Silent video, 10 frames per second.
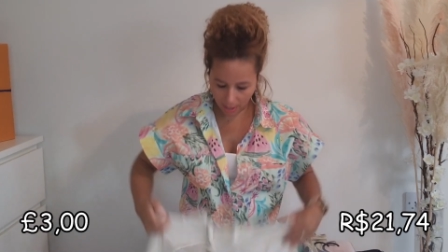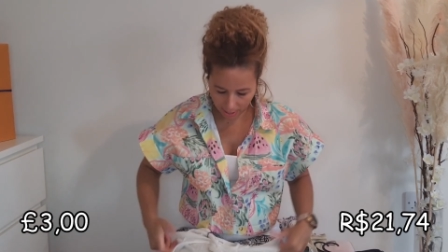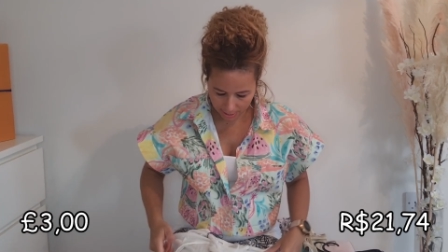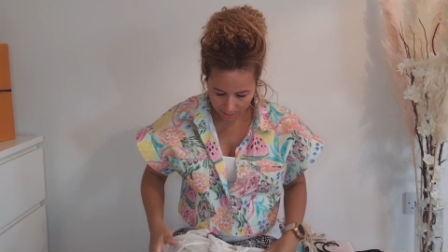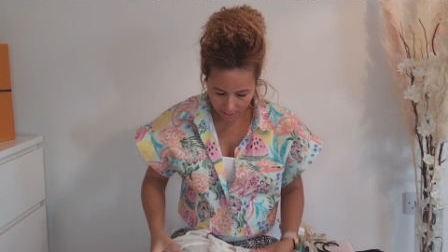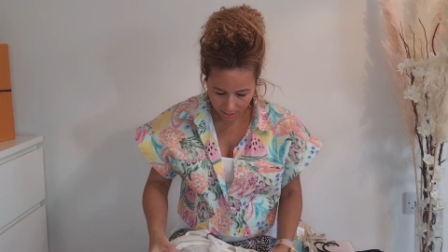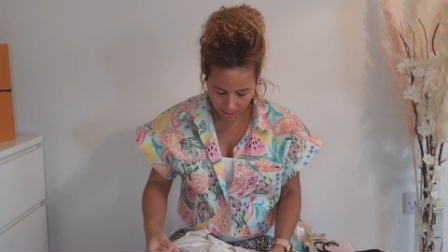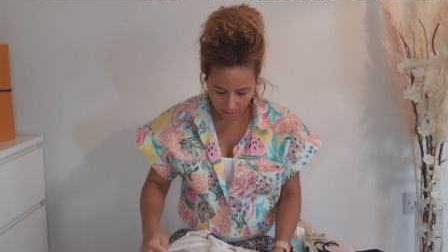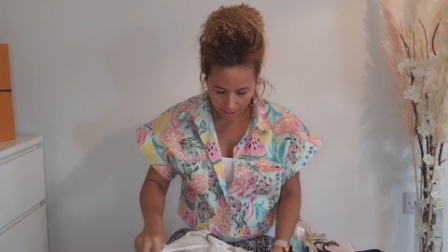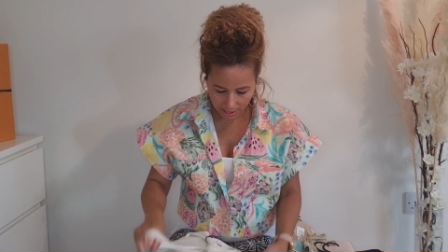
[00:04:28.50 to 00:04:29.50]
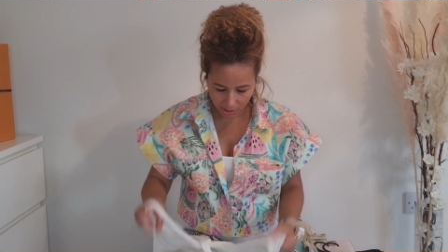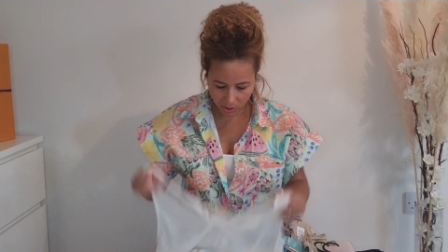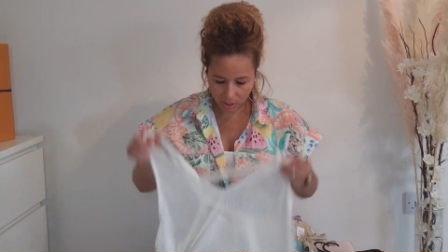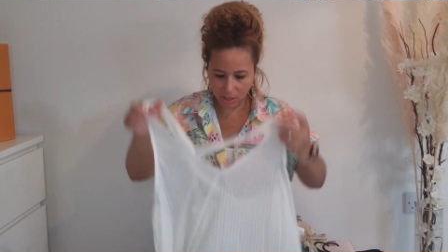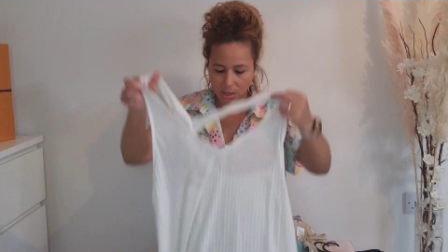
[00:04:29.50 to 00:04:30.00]
Aí, ele é
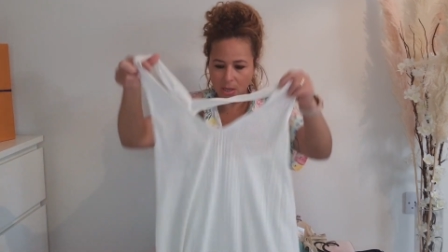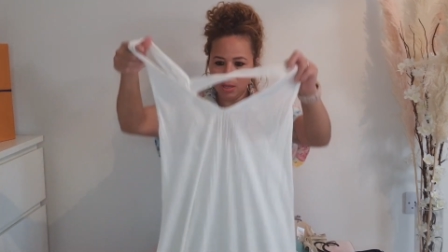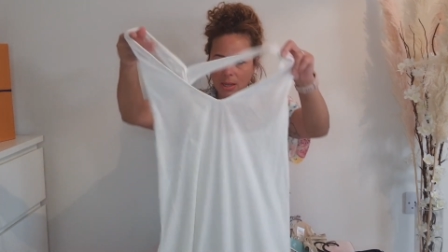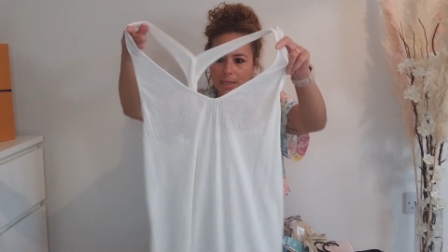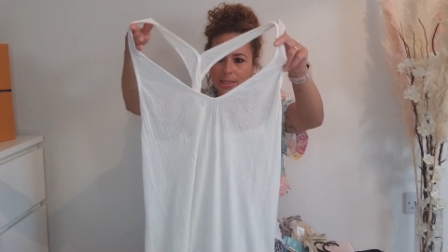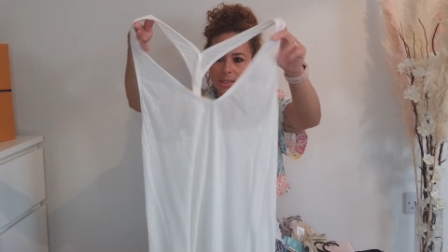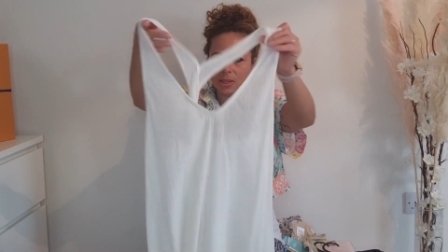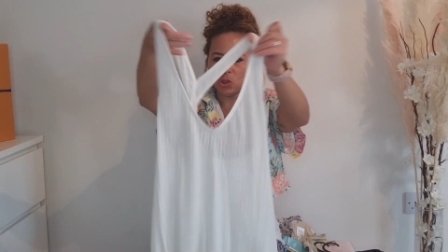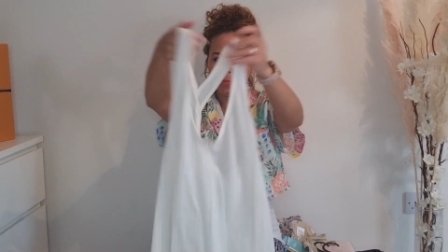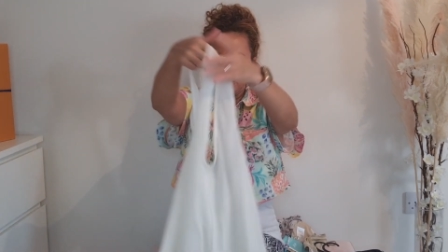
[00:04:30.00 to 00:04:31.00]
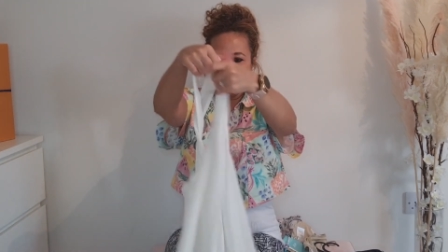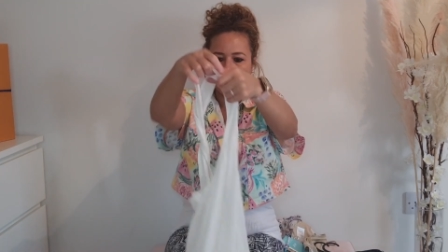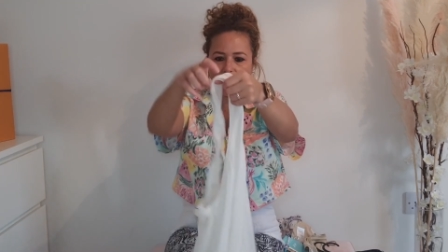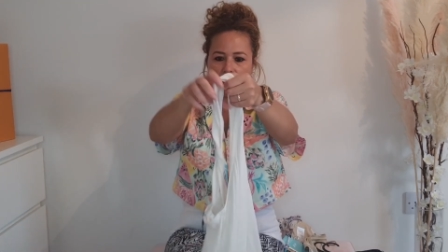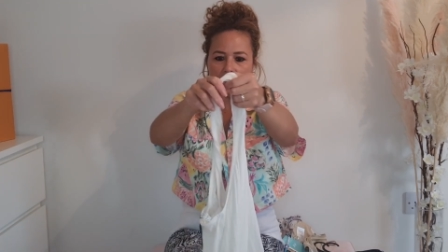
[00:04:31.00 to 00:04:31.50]
assim,
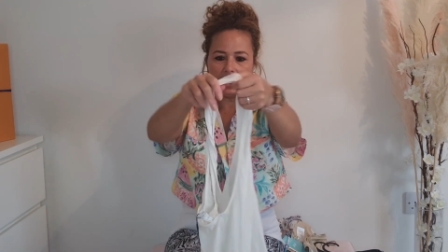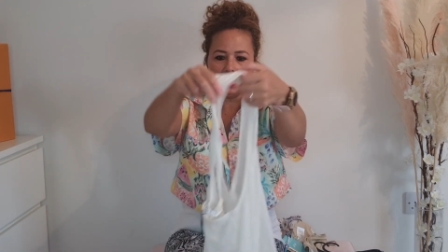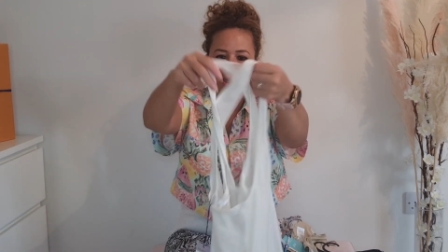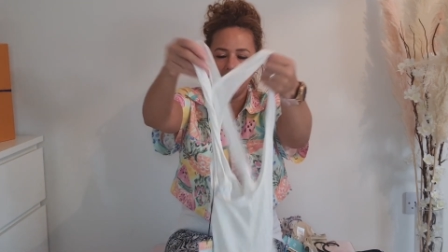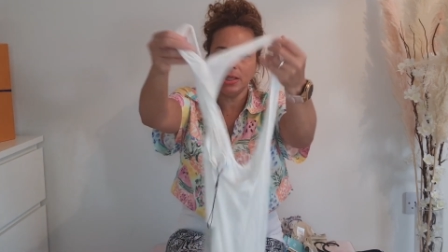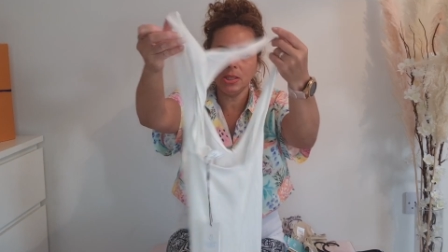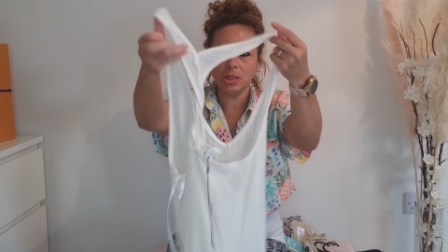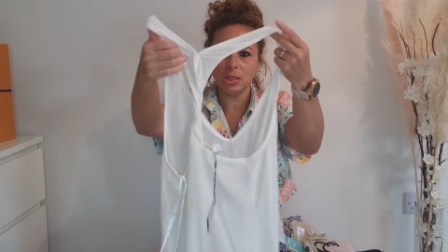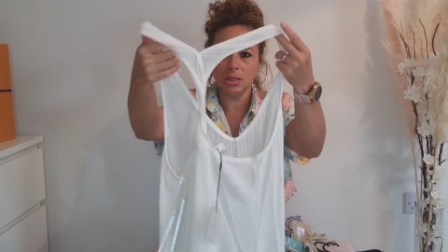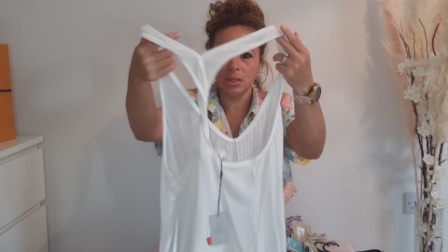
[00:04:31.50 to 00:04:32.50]
transpassadinho aqui atrás.